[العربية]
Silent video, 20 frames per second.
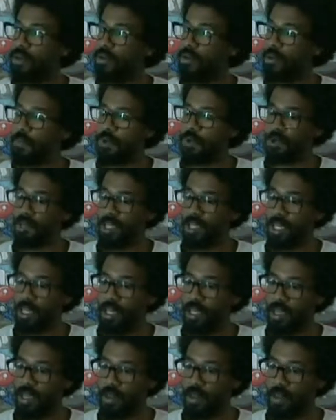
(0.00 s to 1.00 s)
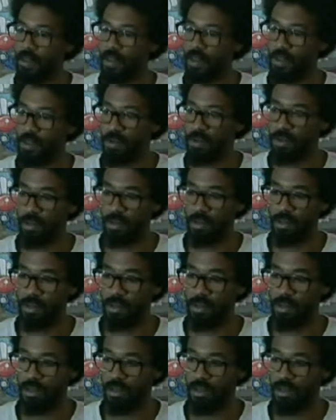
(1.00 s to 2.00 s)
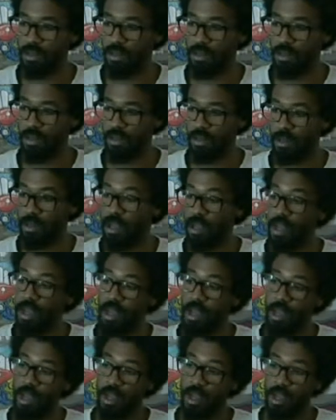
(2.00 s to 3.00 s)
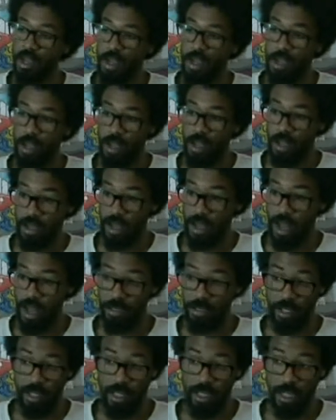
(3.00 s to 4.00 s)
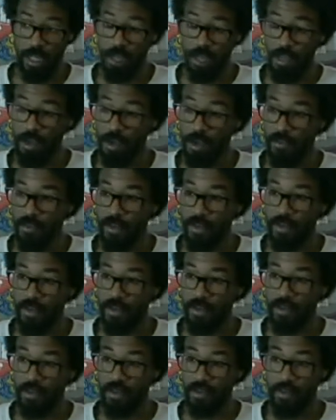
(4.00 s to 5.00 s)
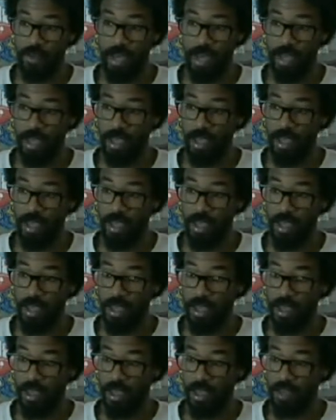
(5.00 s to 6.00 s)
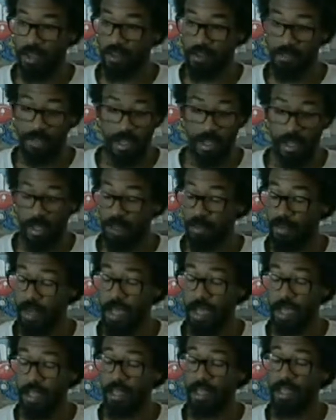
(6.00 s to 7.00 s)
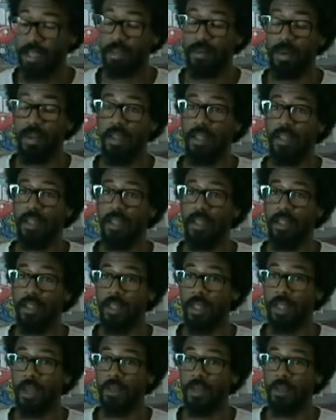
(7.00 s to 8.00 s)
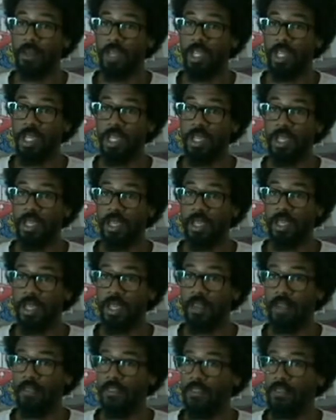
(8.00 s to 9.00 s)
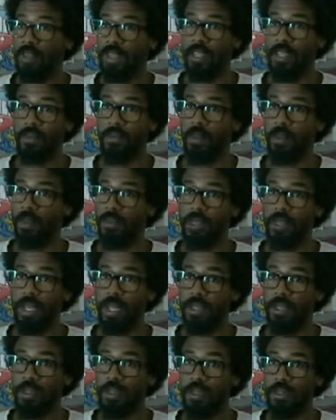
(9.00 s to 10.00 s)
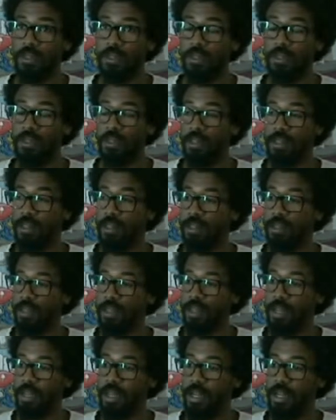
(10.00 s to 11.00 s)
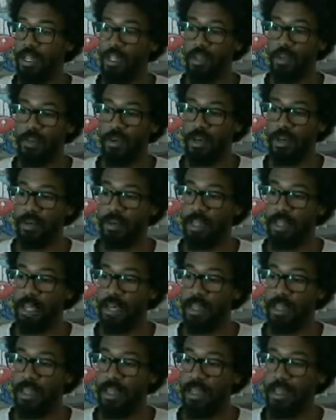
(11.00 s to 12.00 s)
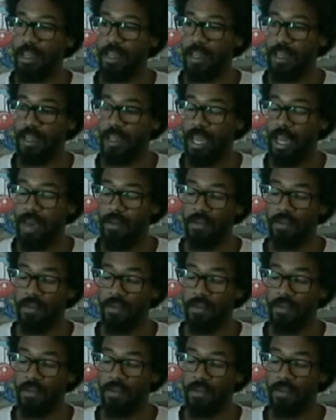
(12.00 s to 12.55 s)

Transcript: هو بروجي بديته عام سنة فما شكون معايا طفلة تخدم معايا اللي اسمها لامية مشيشي كيف كيف تخدم إلوستراسيون دونك لي سيبور نتاعنا